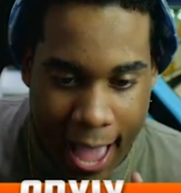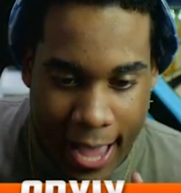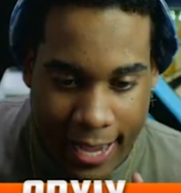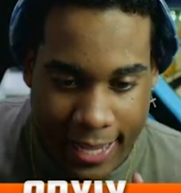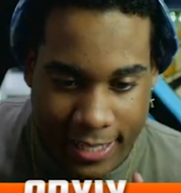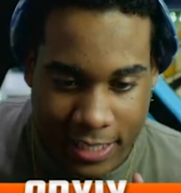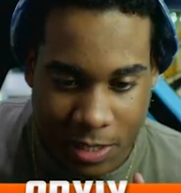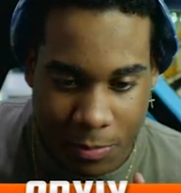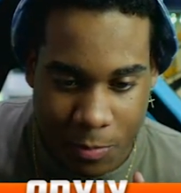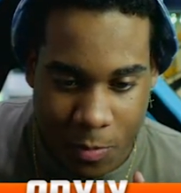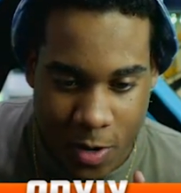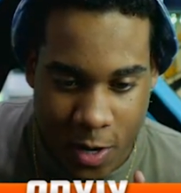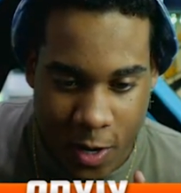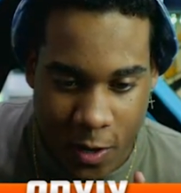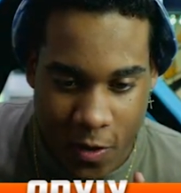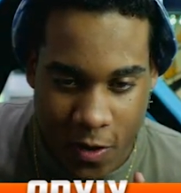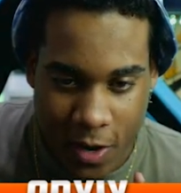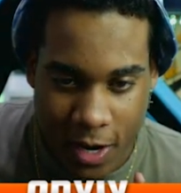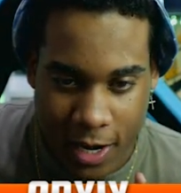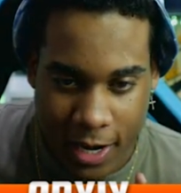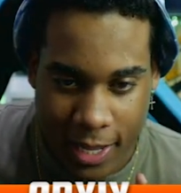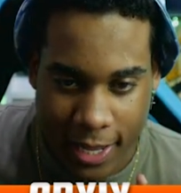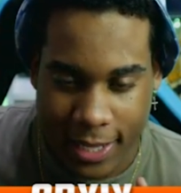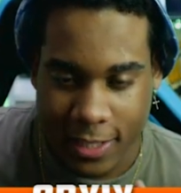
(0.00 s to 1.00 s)
que se murió con
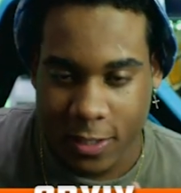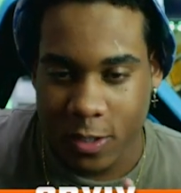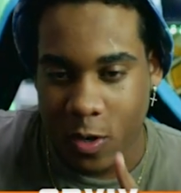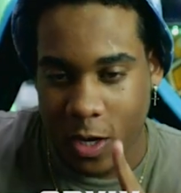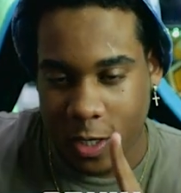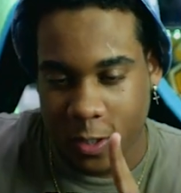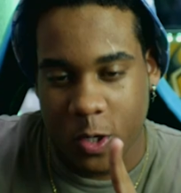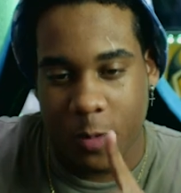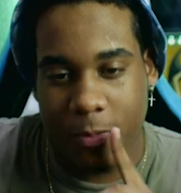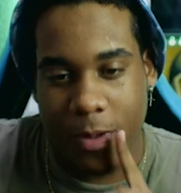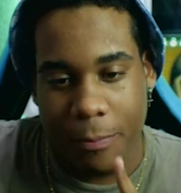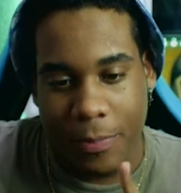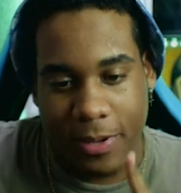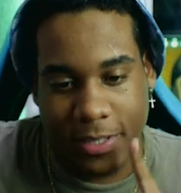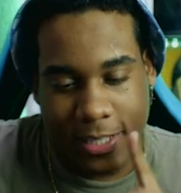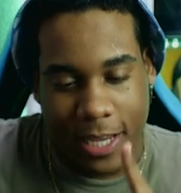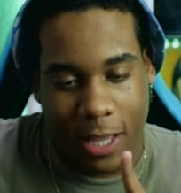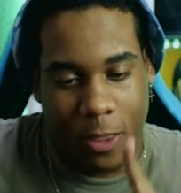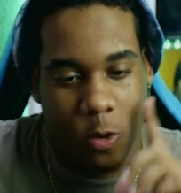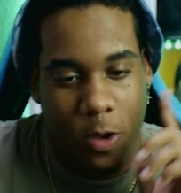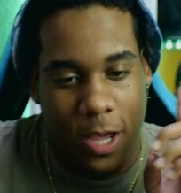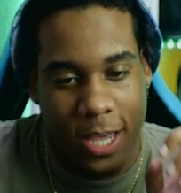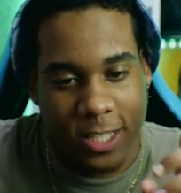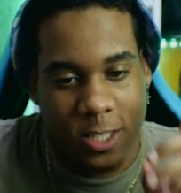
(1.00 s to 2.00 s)
el... Eso, eso me ha
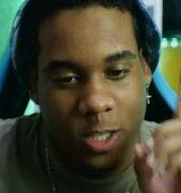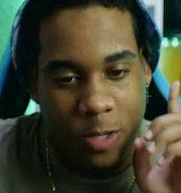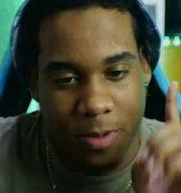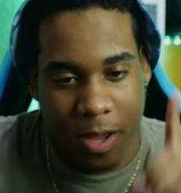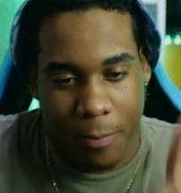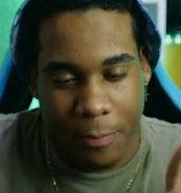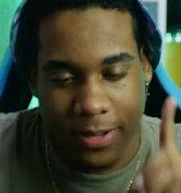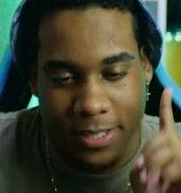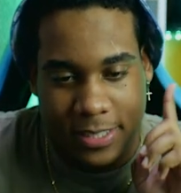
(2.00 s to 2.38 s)
pasado. Eso me ha